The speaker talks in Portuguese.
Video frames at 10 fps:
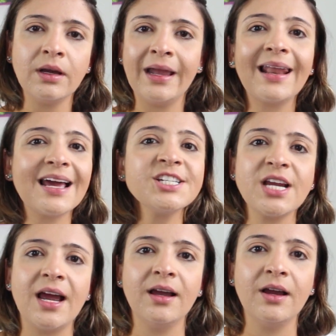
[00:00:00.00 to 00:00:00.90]

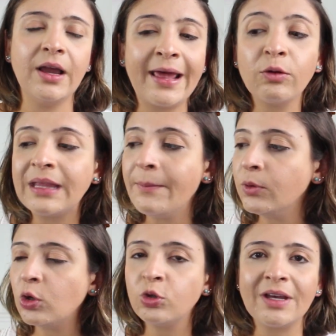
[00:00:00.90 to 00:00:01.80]
relaxar. Era o
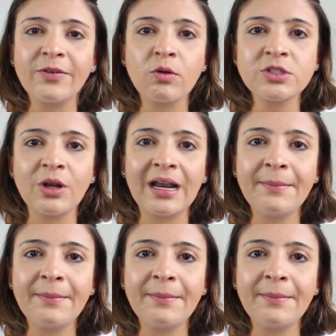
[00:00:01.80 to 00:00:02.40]
tempo todo eu tava com o celular